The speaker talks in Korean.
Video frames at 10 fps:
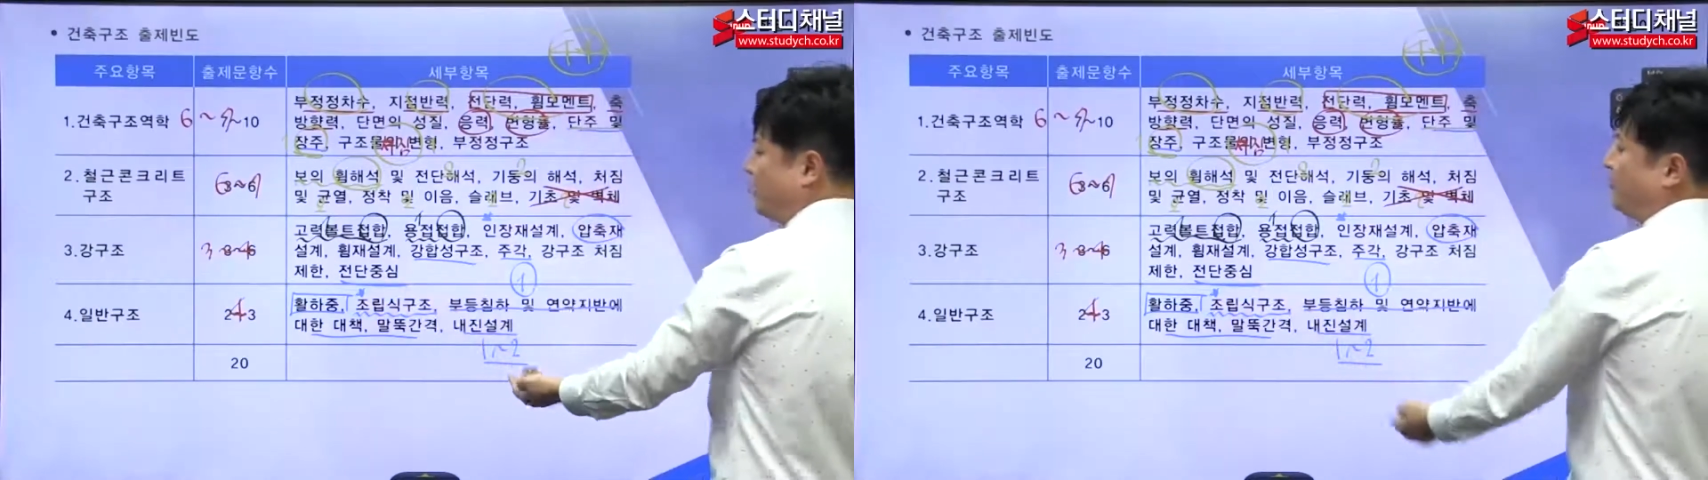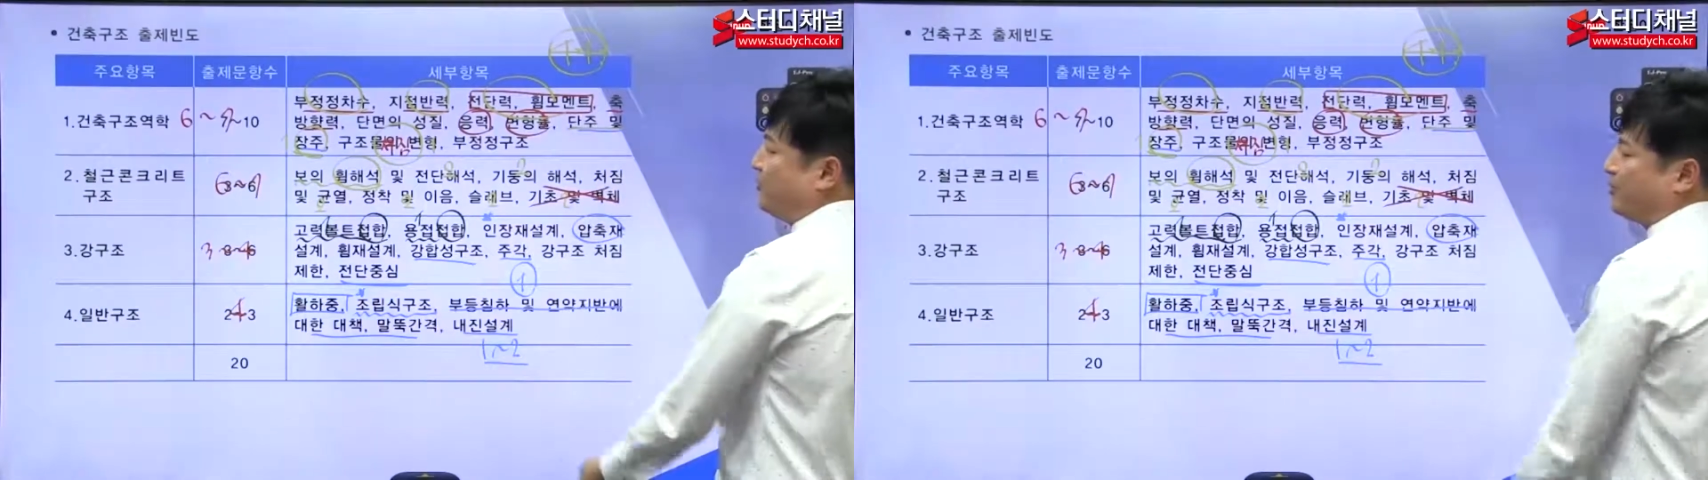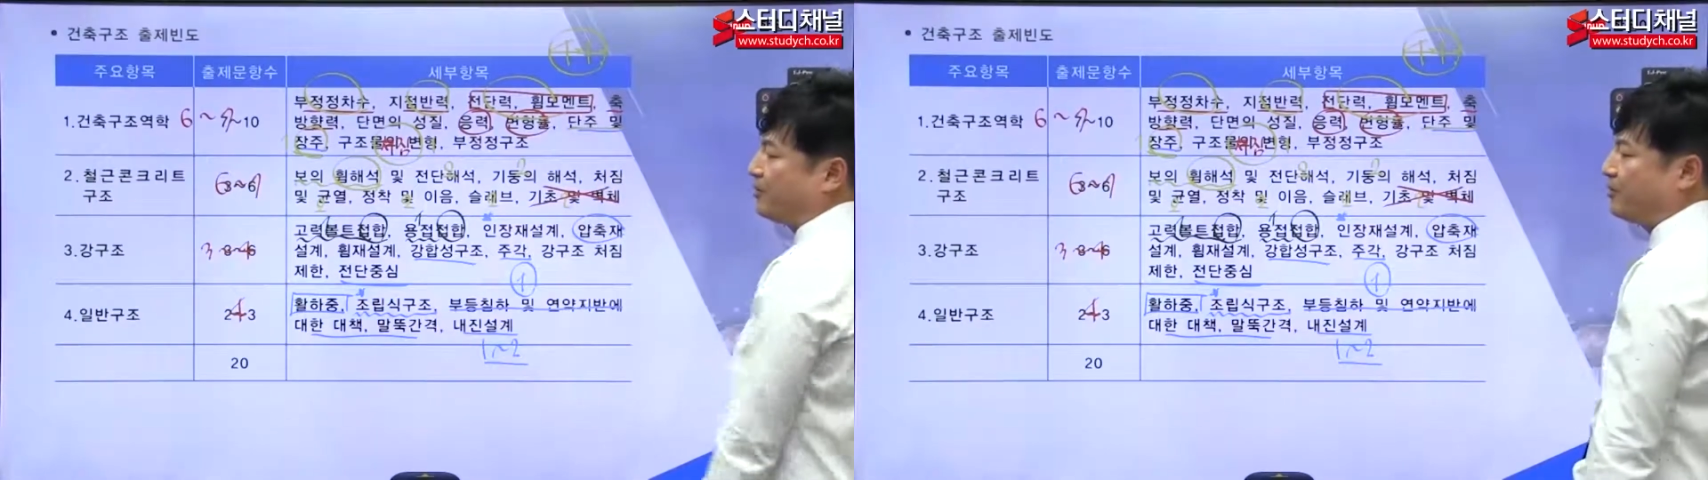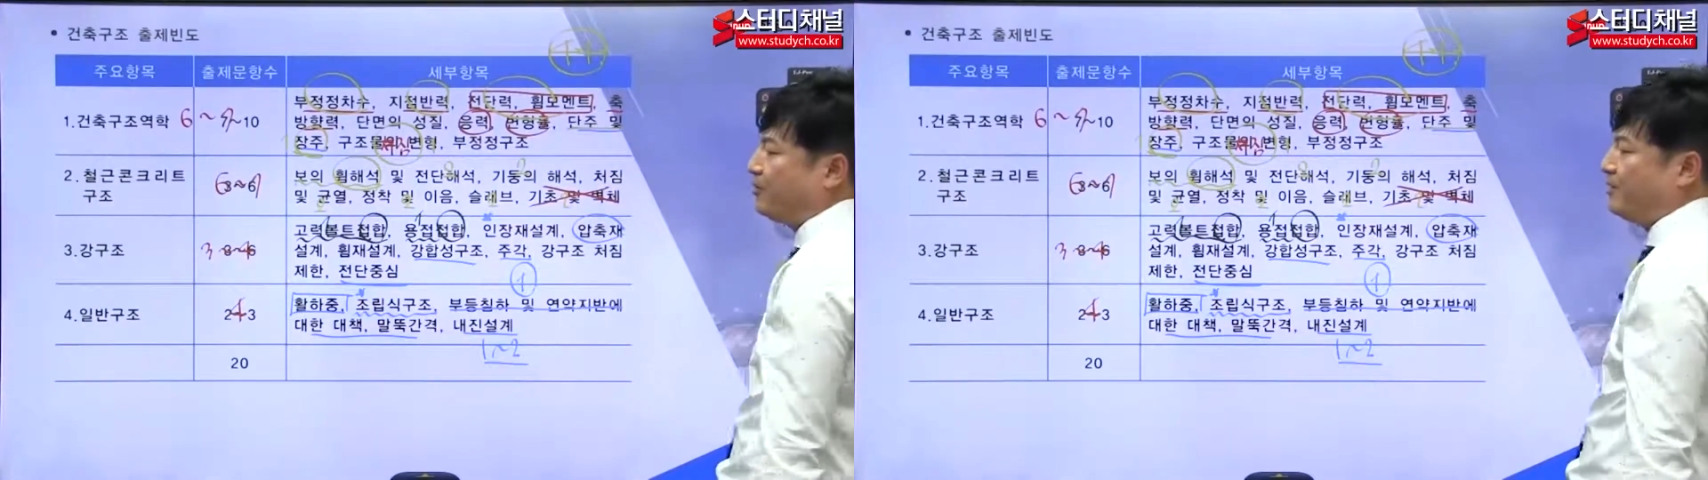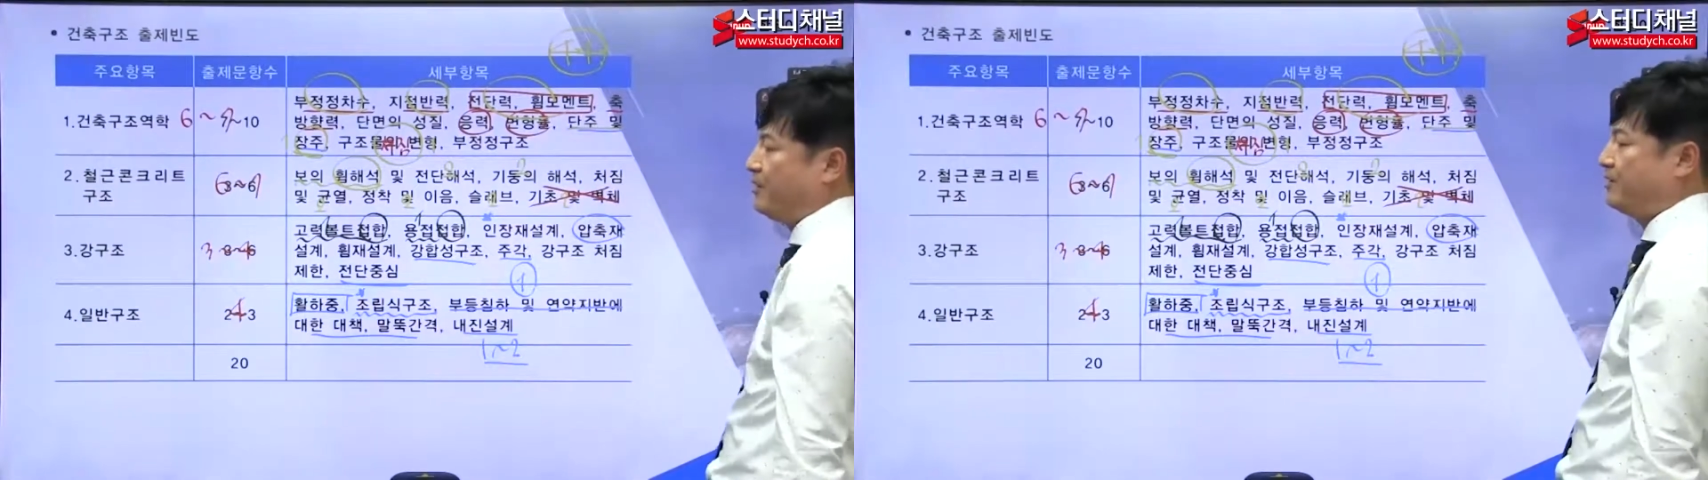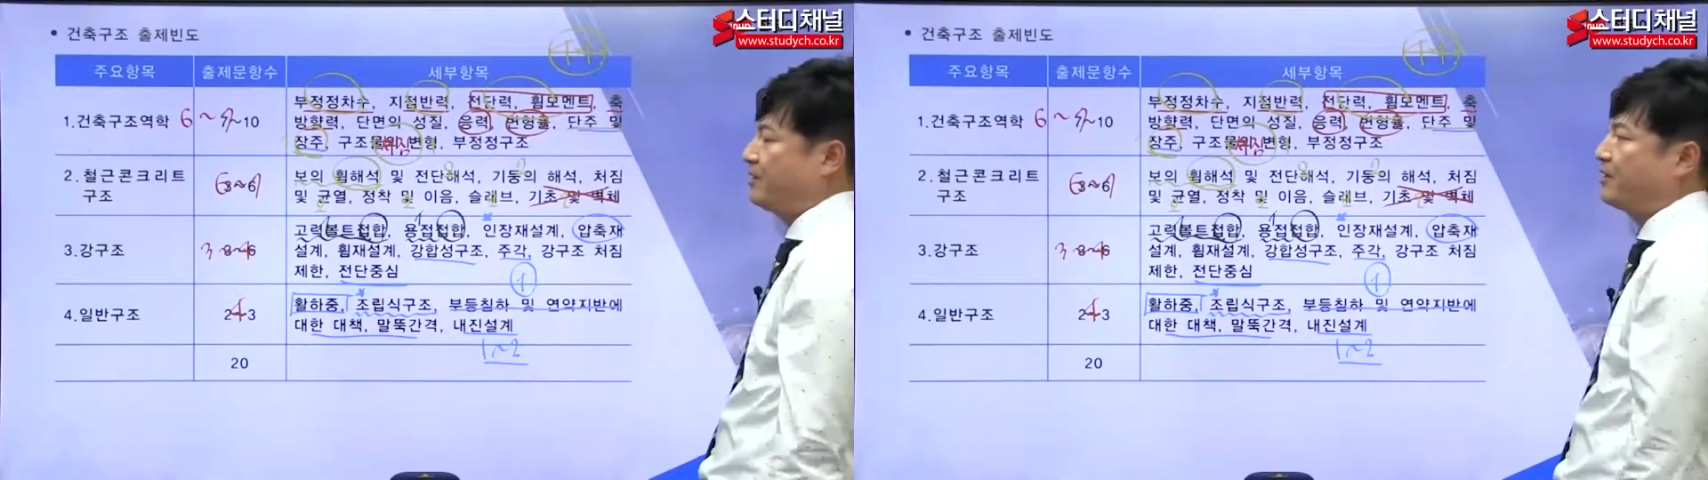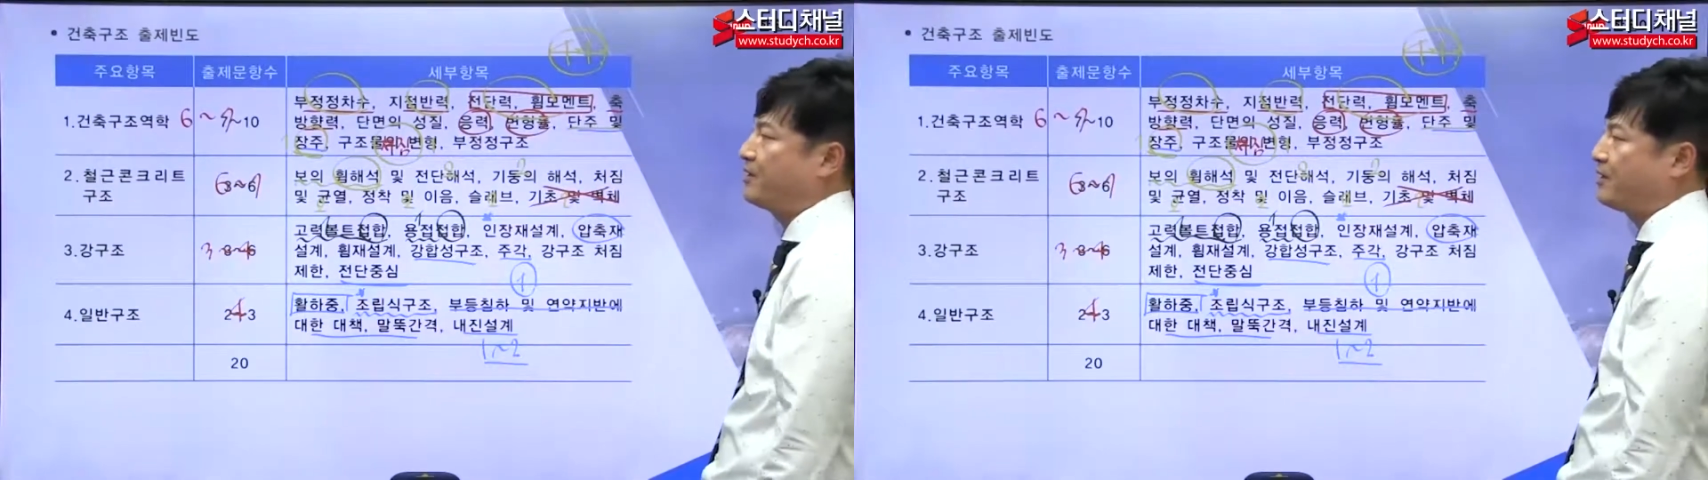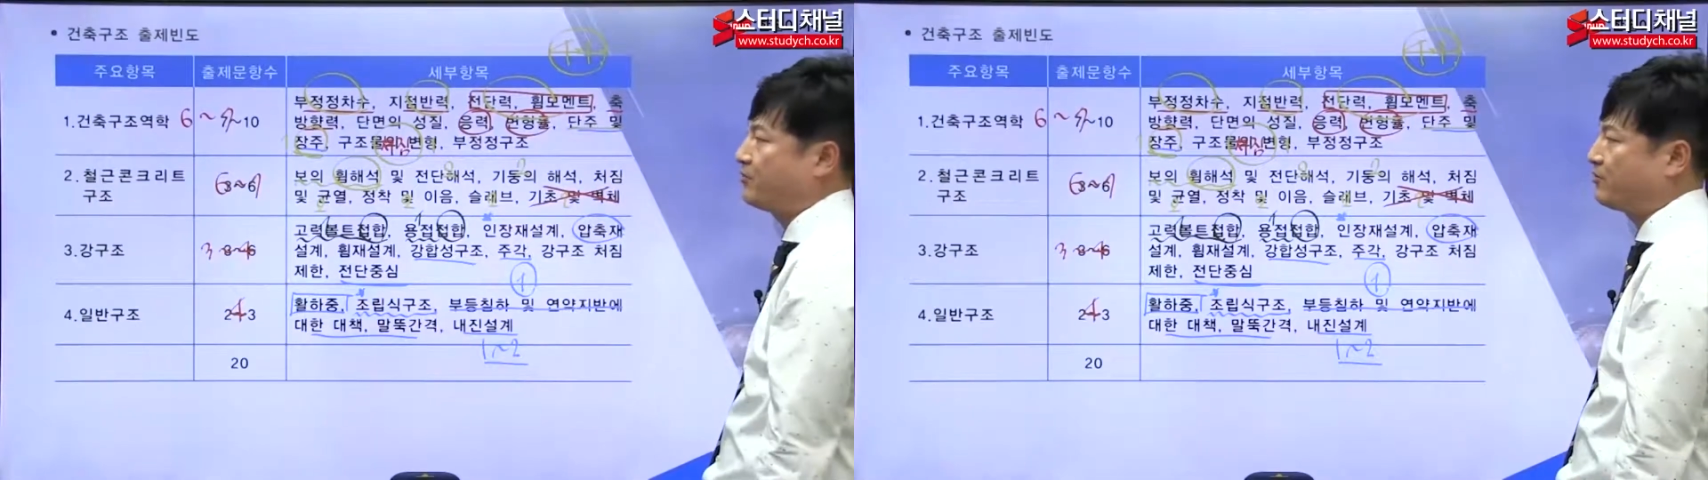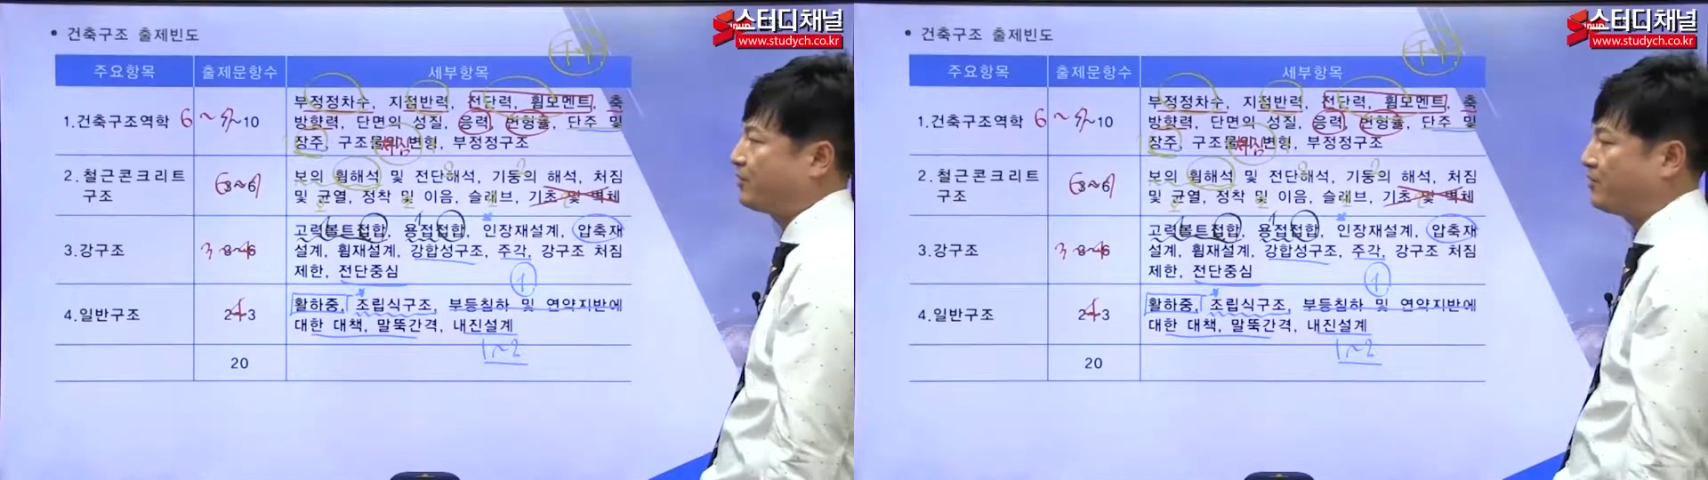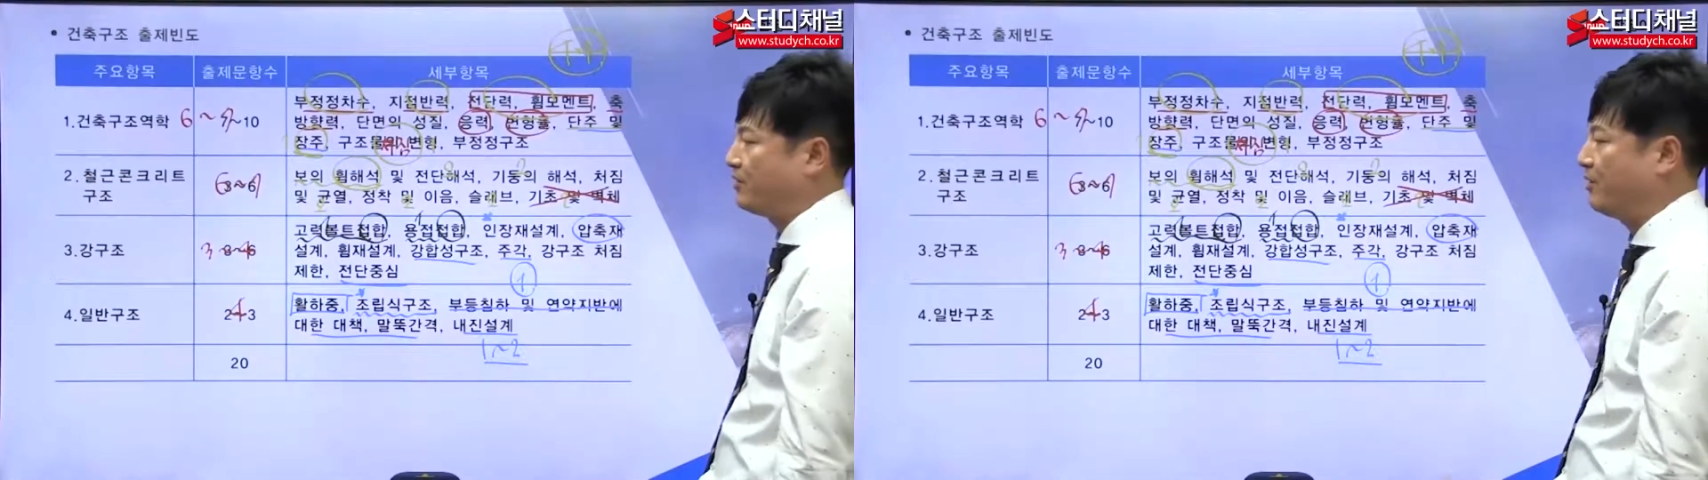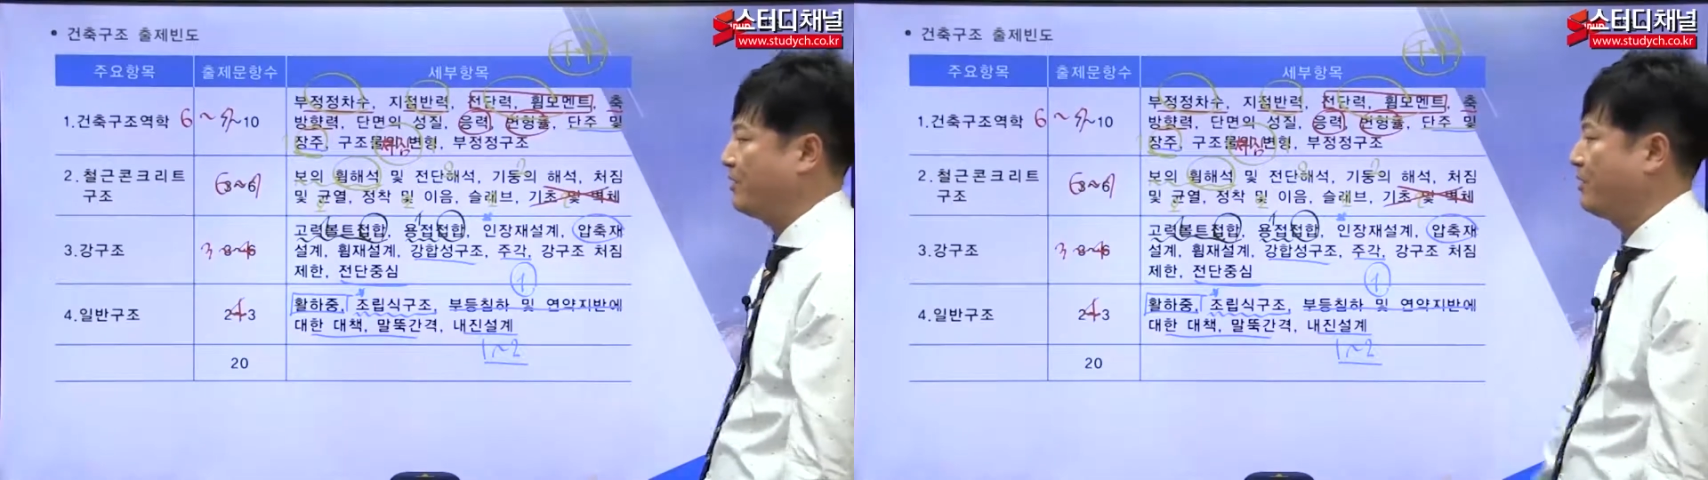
뭐 이 정도로 생각을 해 주셔서